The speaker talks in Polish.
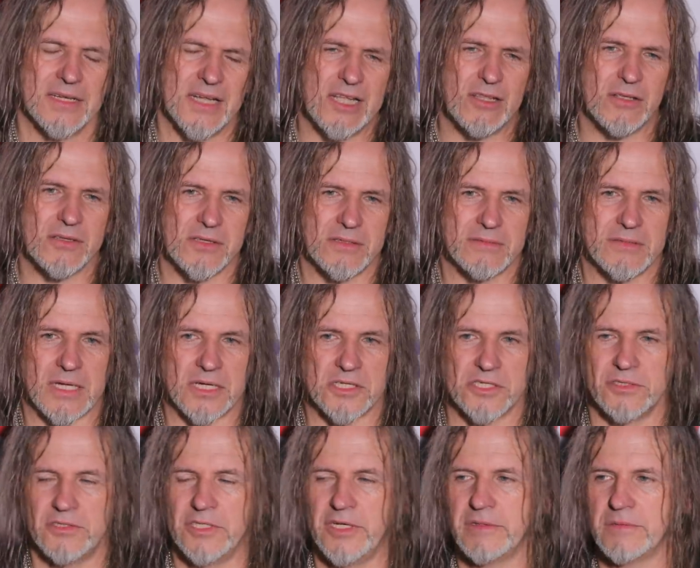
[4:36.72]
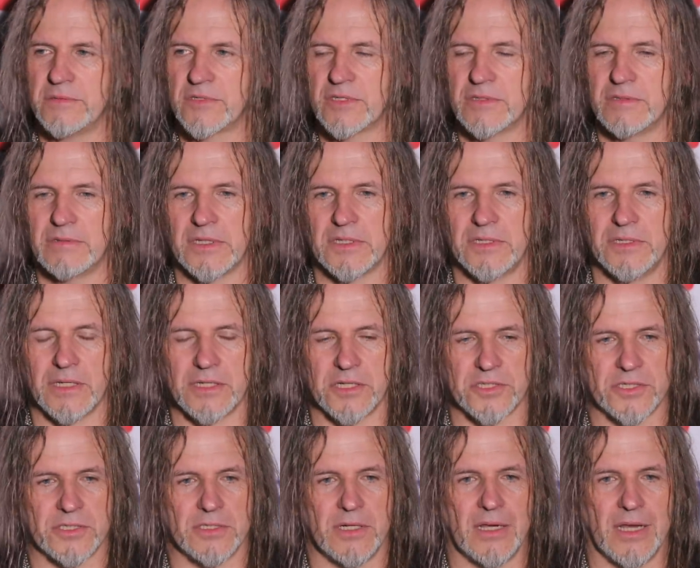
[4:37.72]
nie, to jest jakaś, nie wiem,
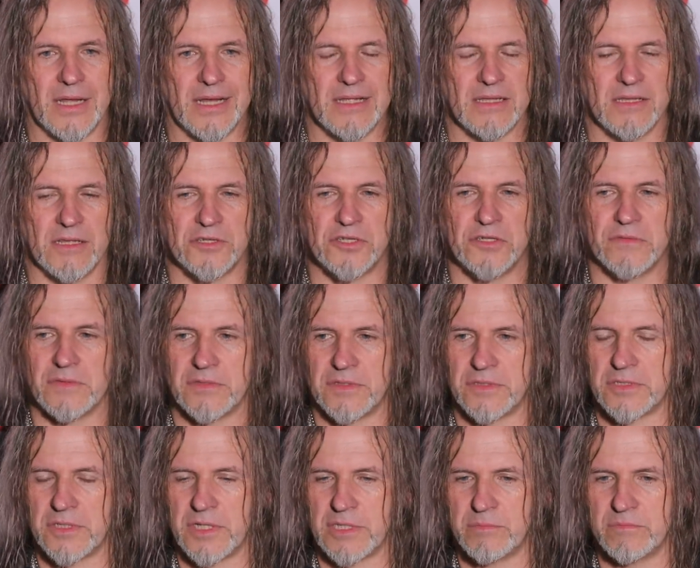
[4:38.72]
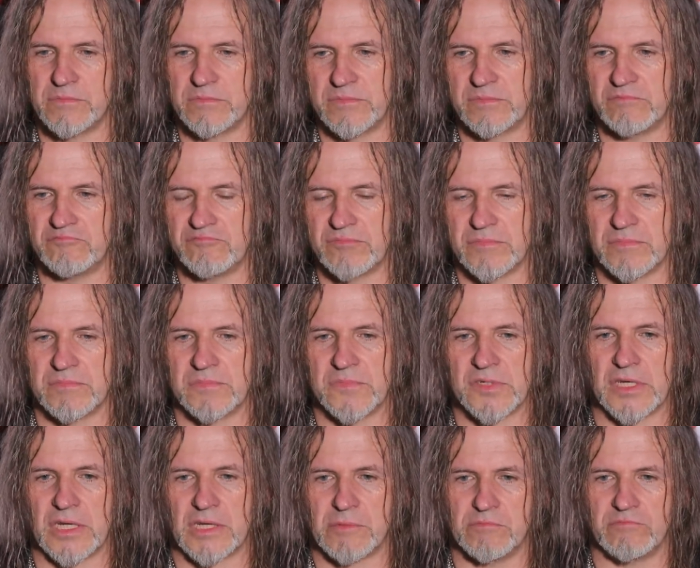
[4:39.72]
jakaś legenda dziwna, że jak,
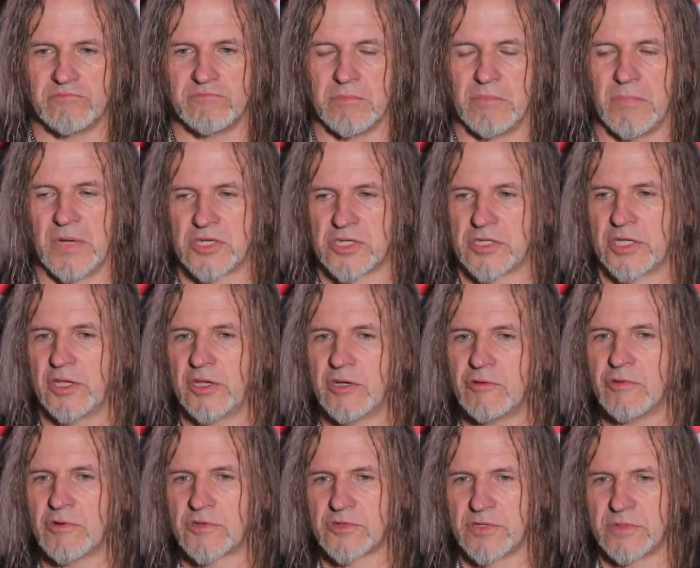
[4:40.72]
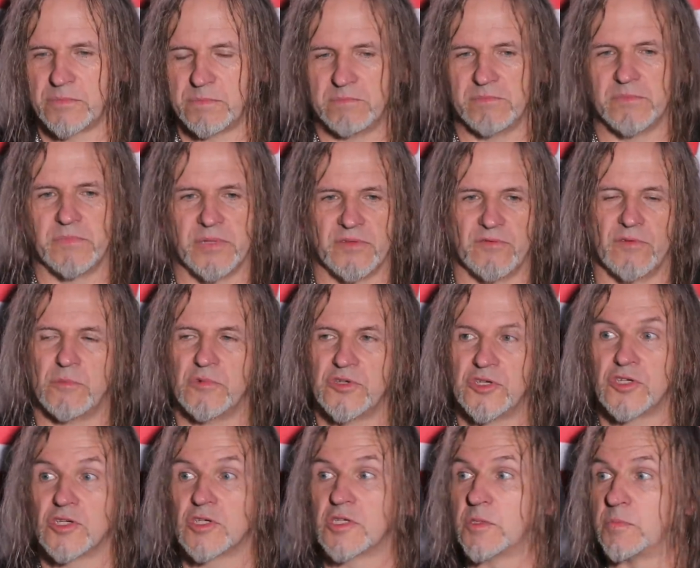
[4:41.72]
że jak masz taki głos, to pewno
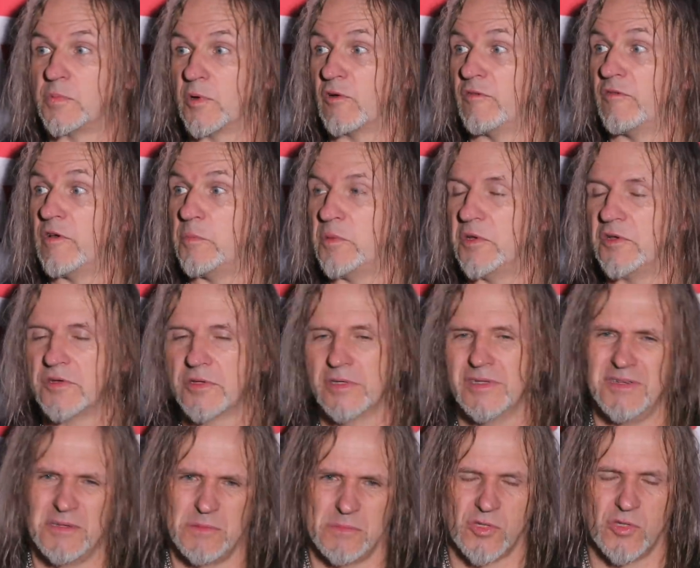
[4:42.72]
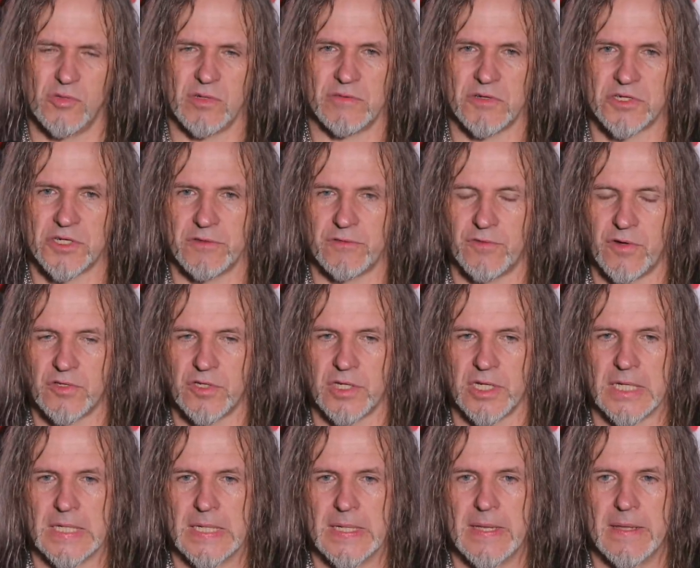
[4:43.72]
musisz sporo wypić. Nie, nie wiem, bzdury, właśnie
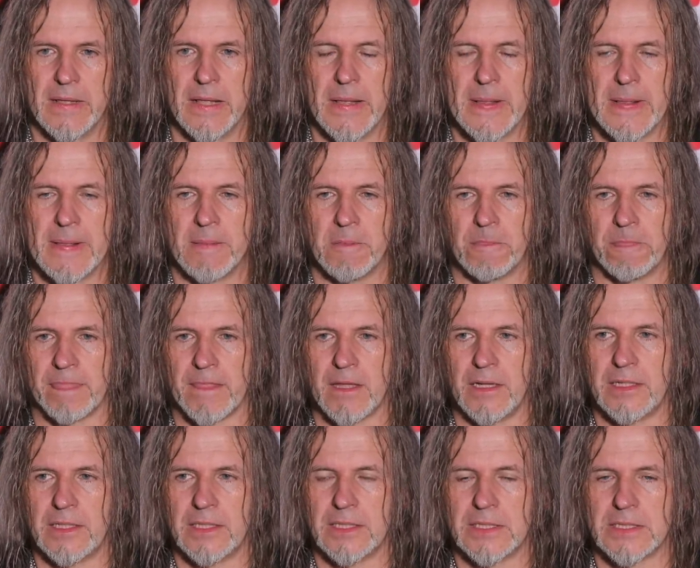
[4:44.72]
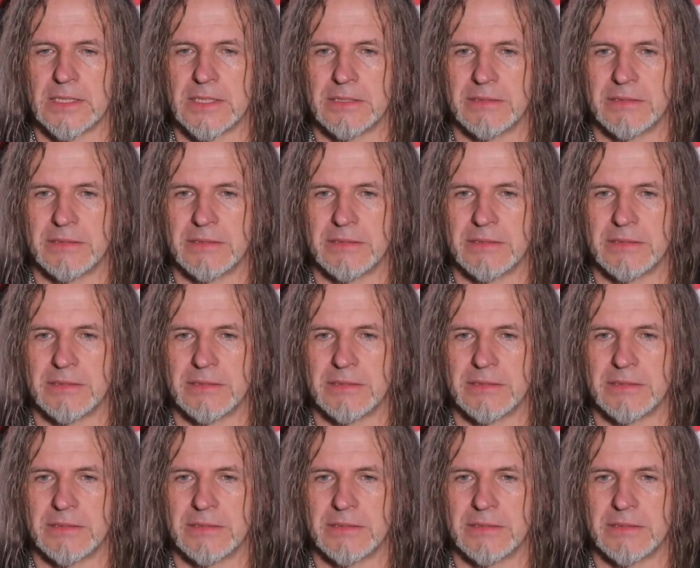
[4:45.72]
odwrotnie. E,